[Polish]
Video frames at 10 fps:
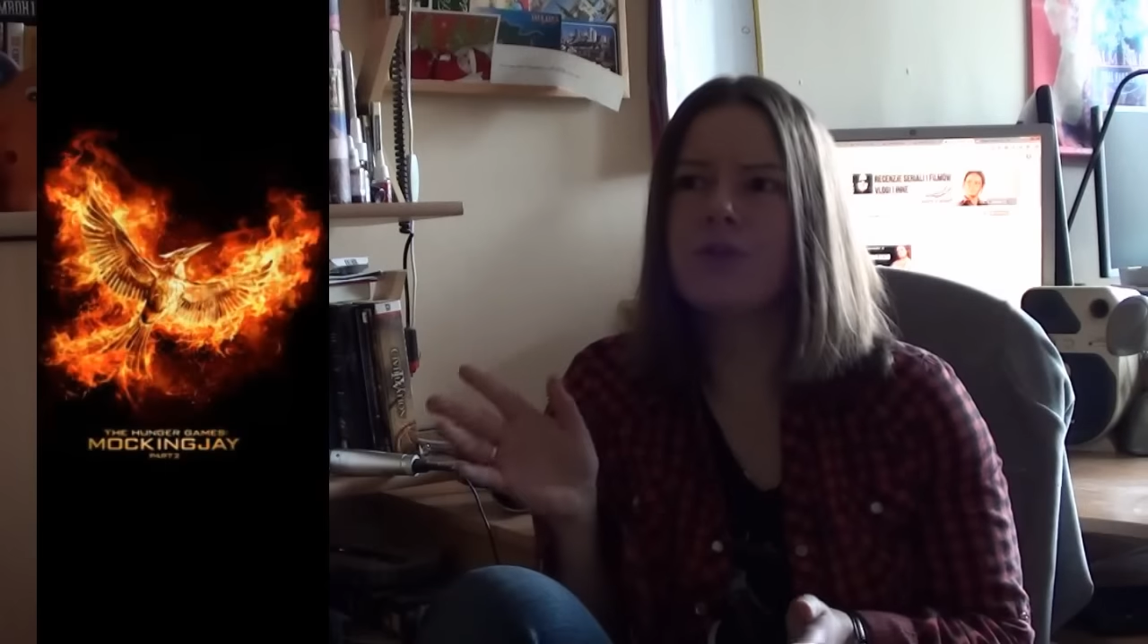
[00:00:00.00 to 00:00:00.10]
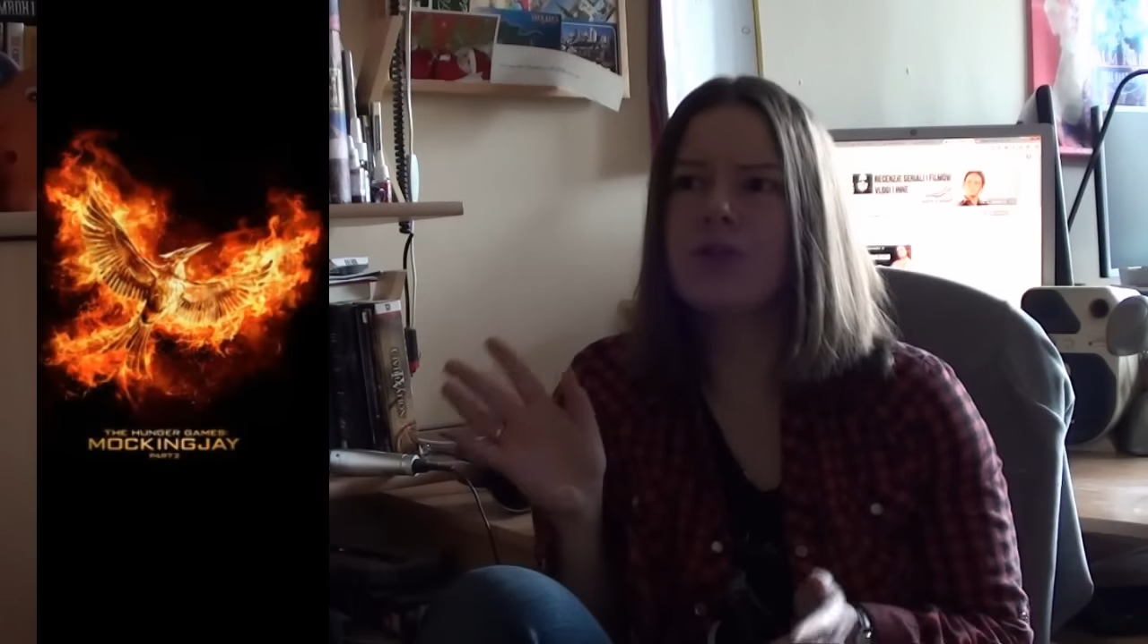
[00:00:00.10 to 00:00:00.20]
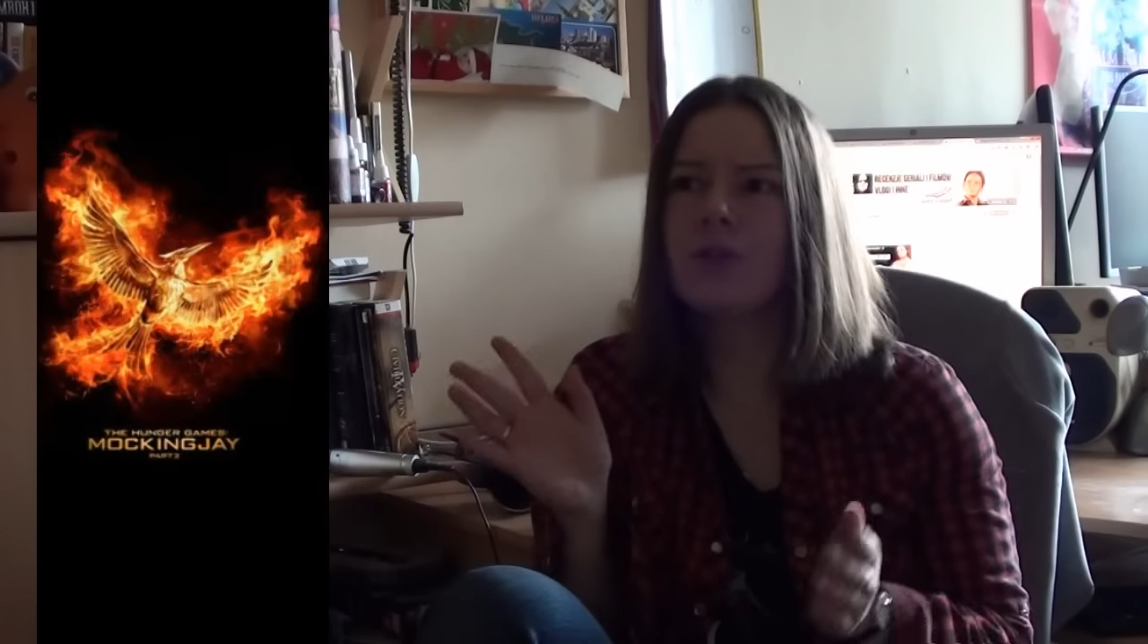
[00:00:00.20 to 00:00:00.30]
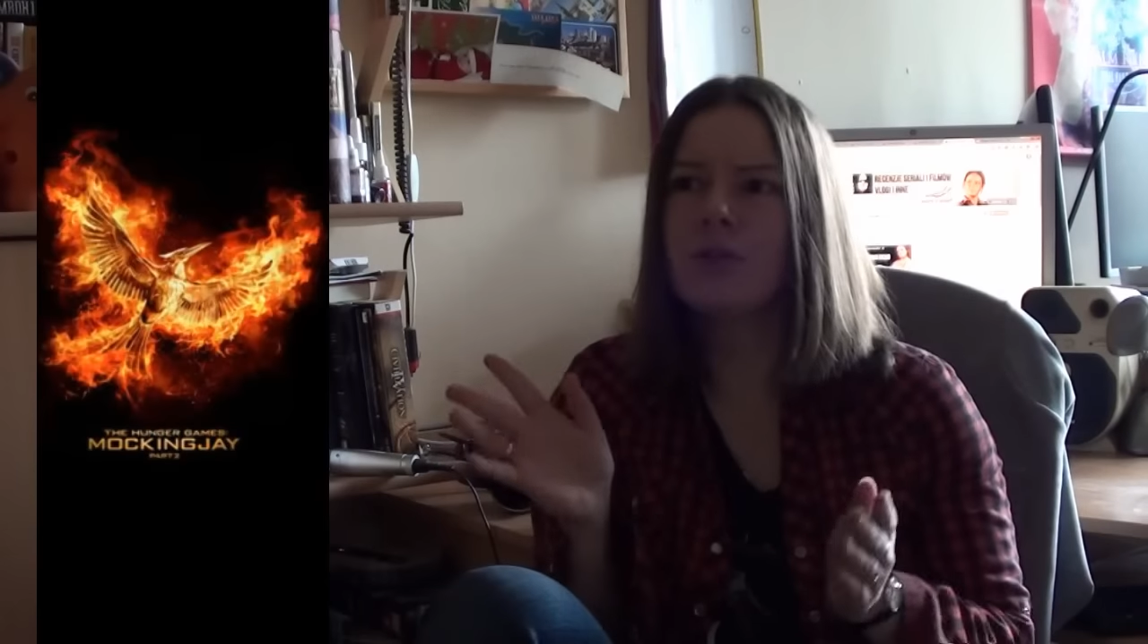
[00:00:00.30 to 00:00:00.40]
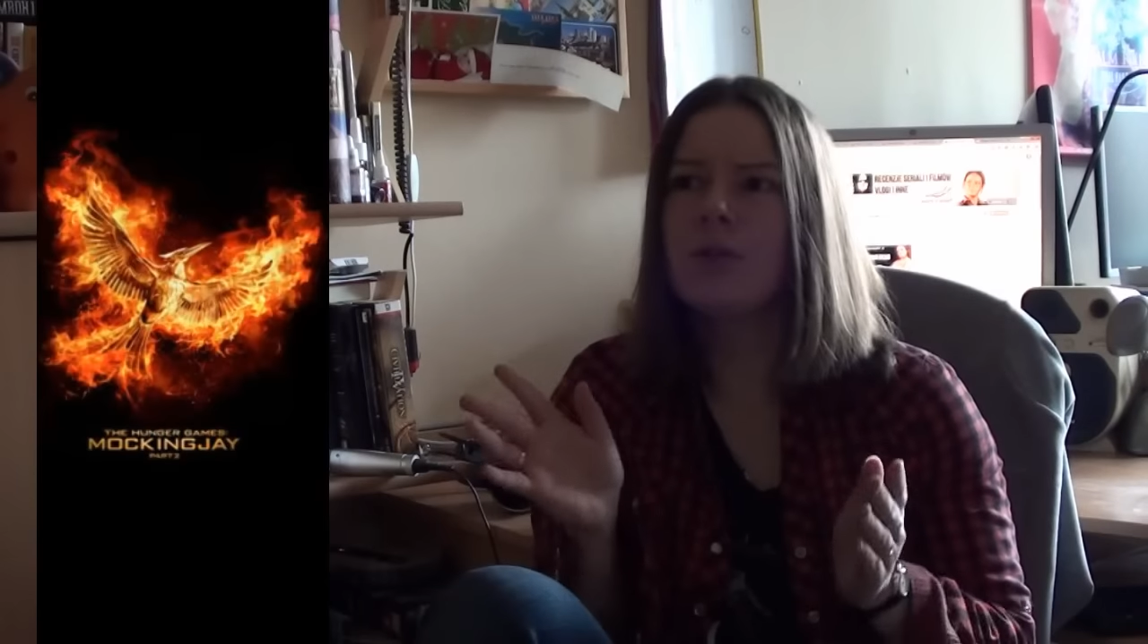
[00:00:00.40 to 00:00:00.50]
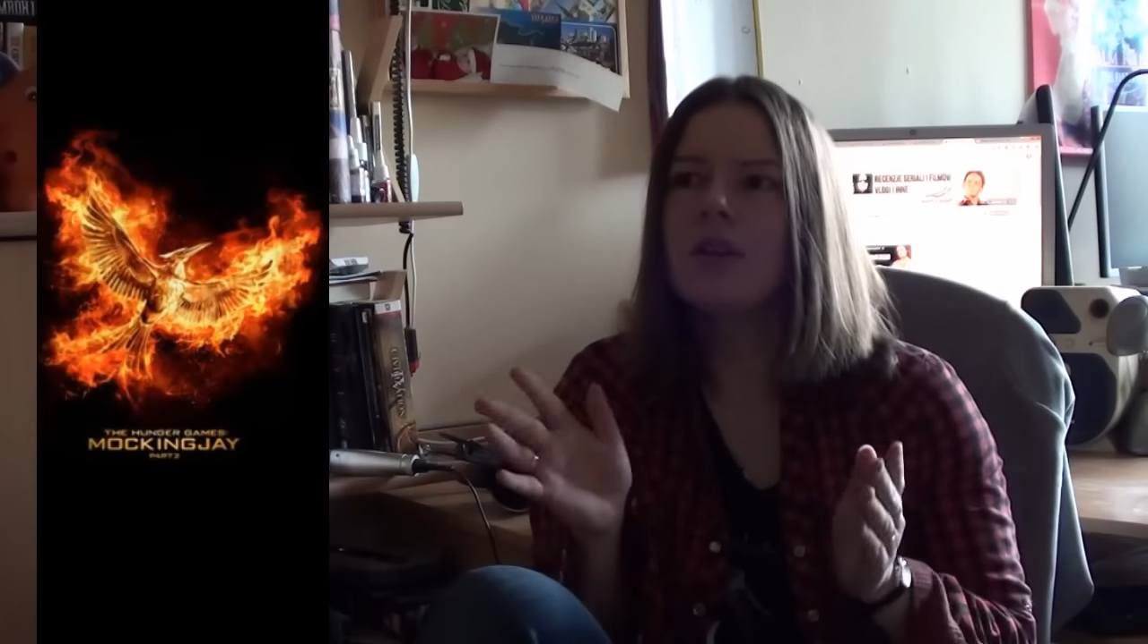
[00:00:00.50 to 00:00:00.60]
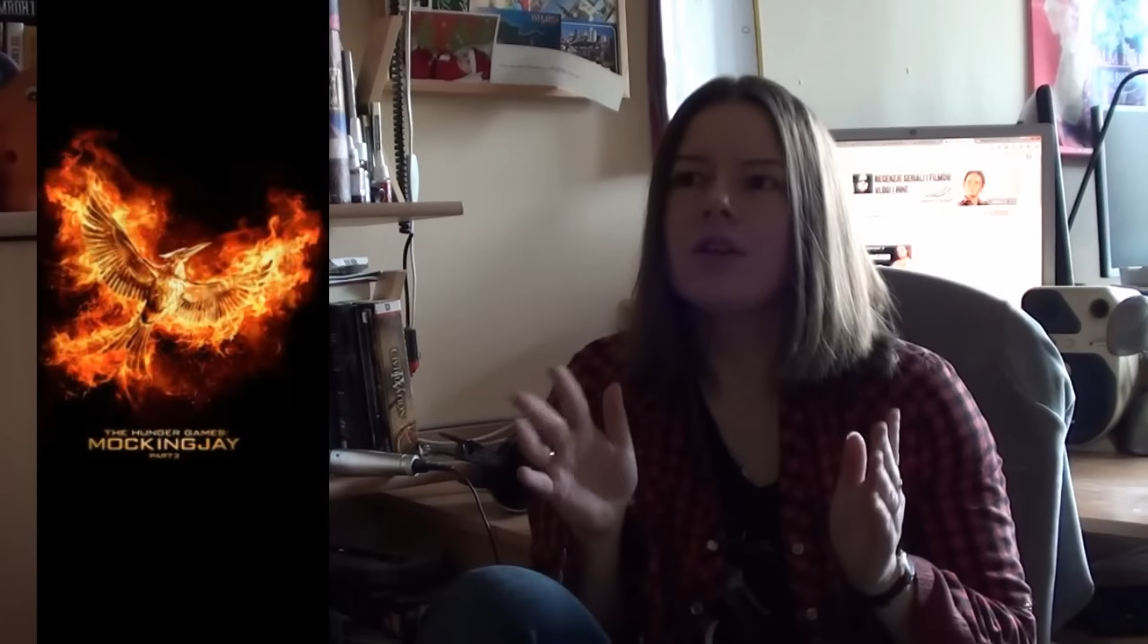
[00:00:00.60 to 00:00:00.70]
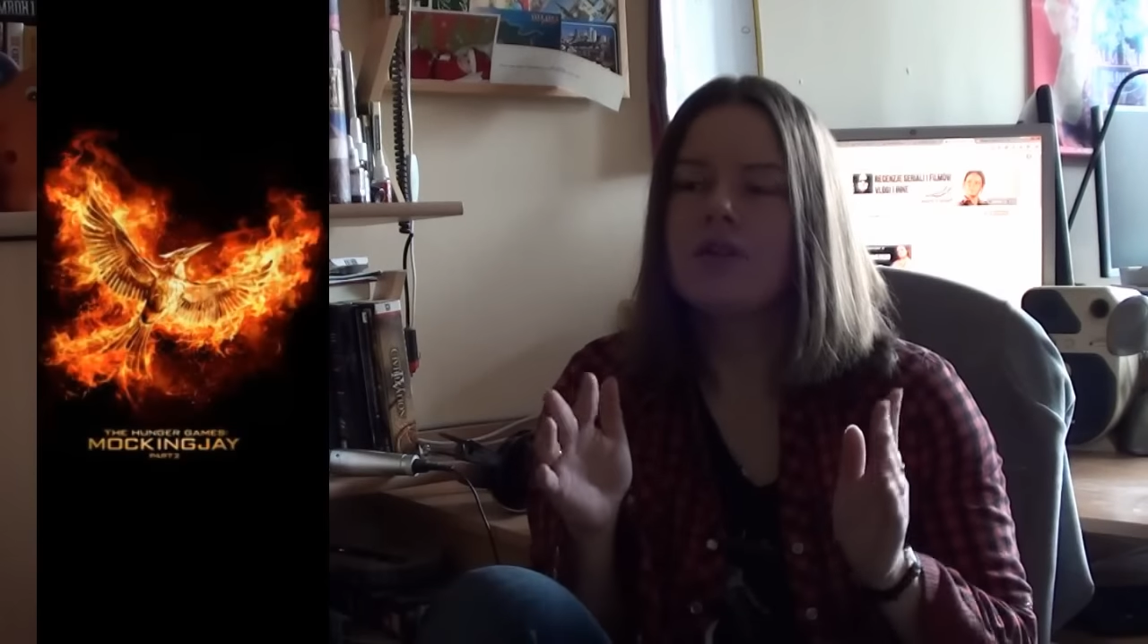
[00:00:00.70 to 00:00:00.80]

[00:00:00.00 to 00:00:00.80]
Oczywiście no,